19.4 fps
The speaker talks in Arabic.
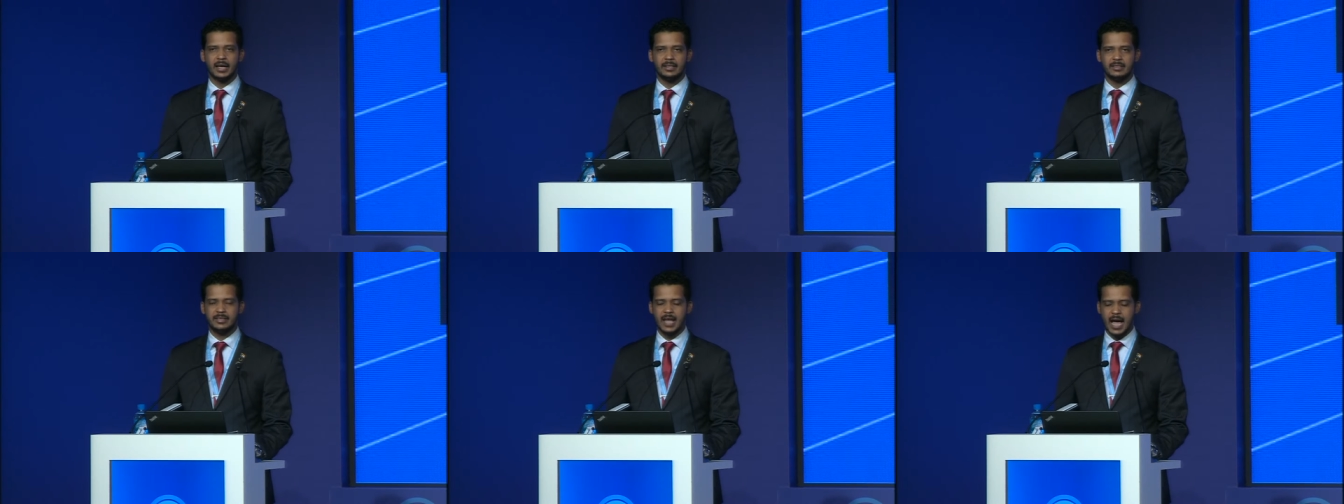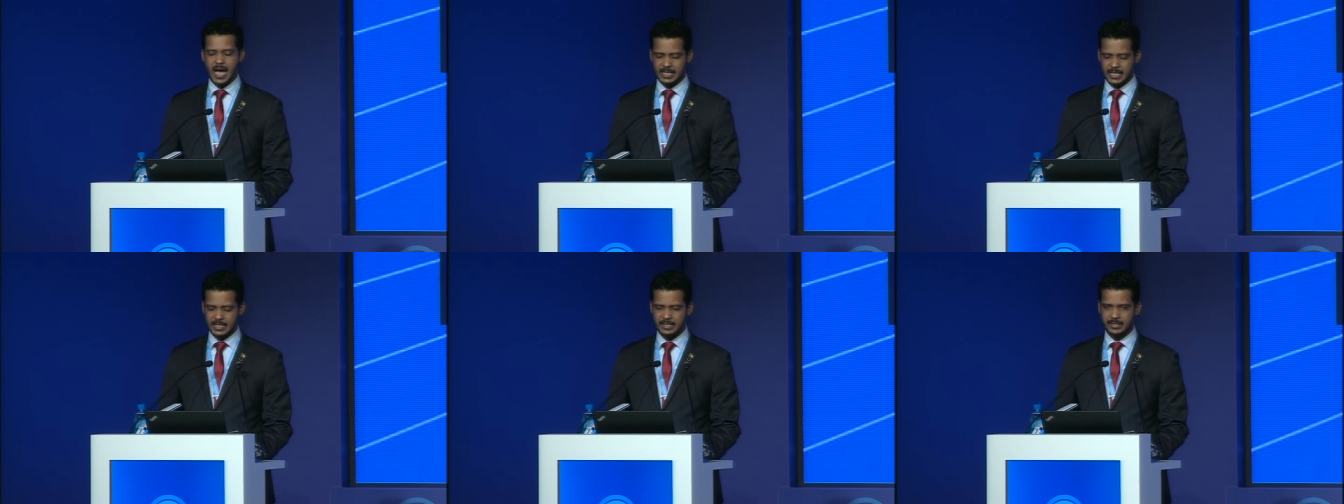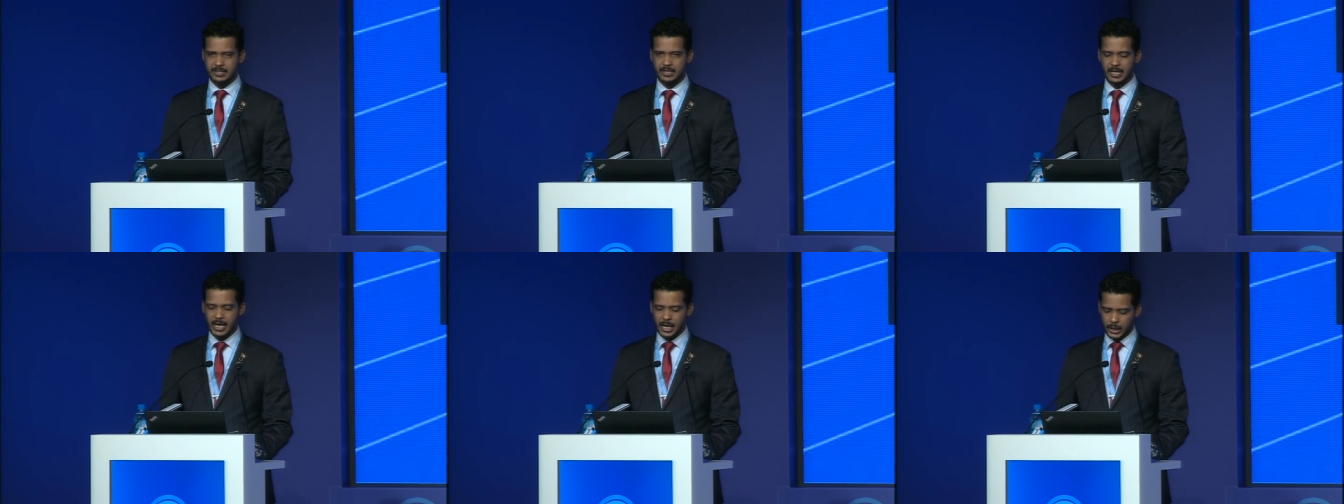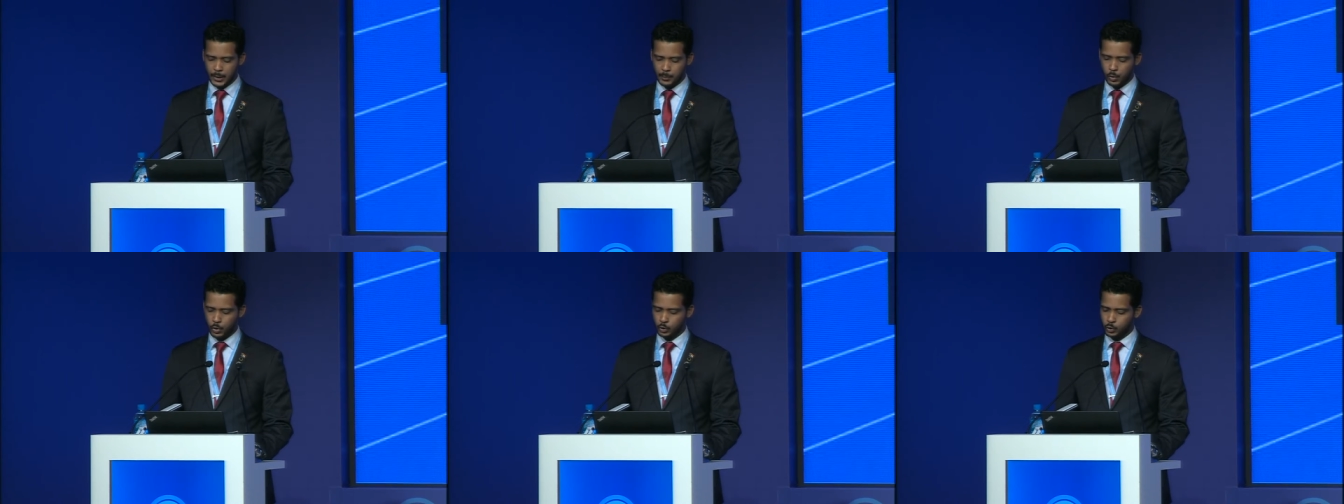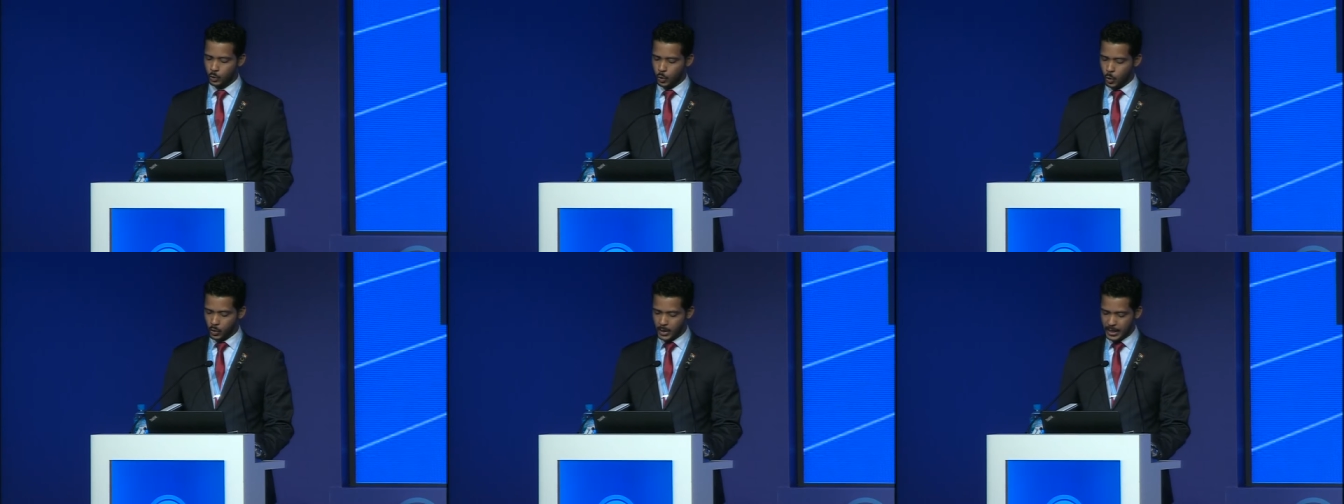السادس
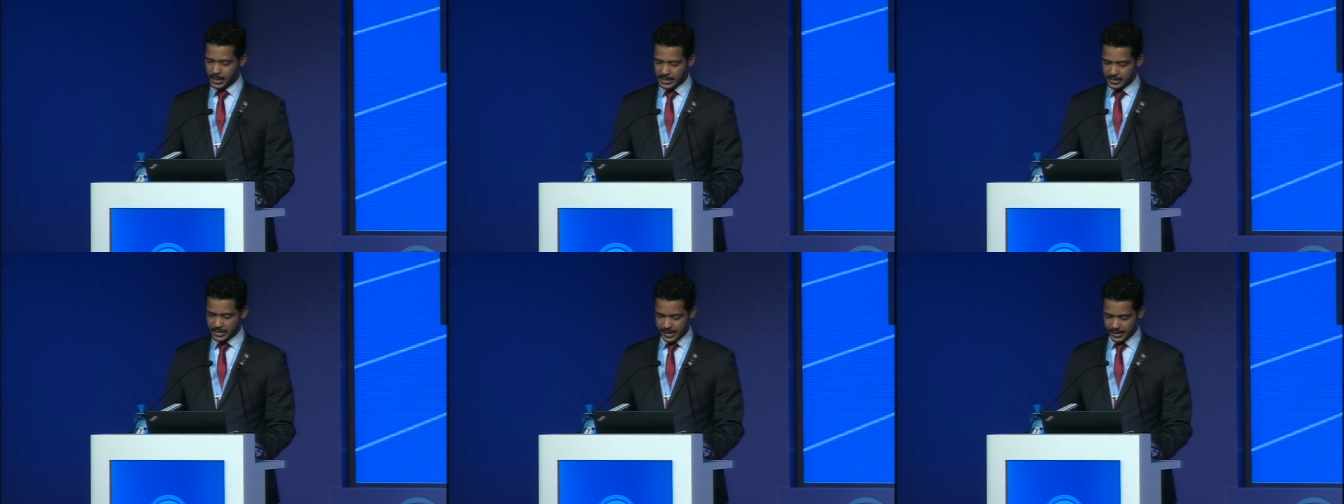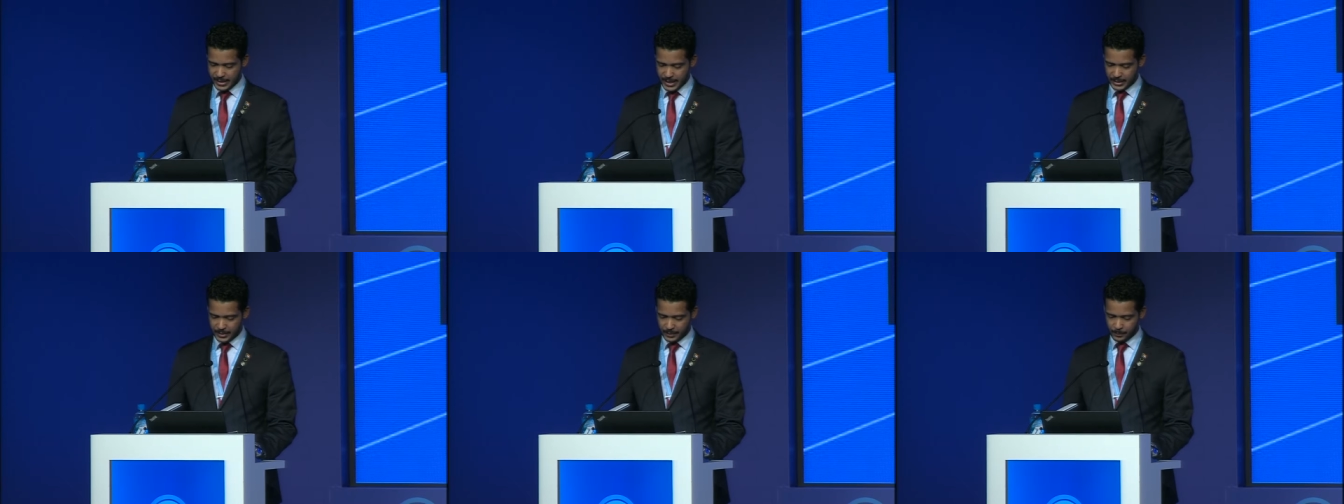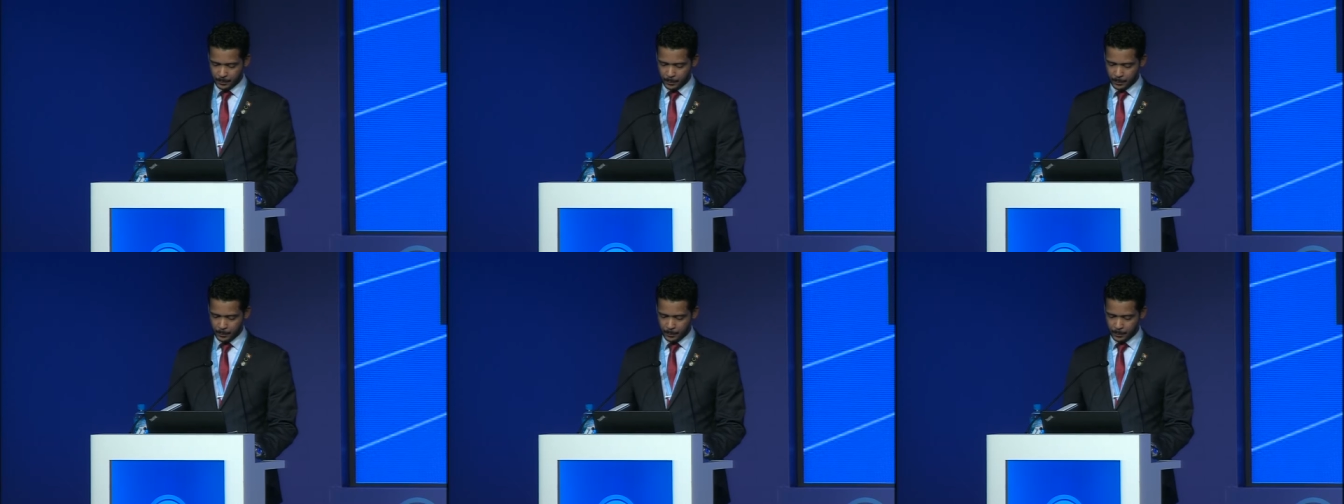لبروتوكول الإنترنت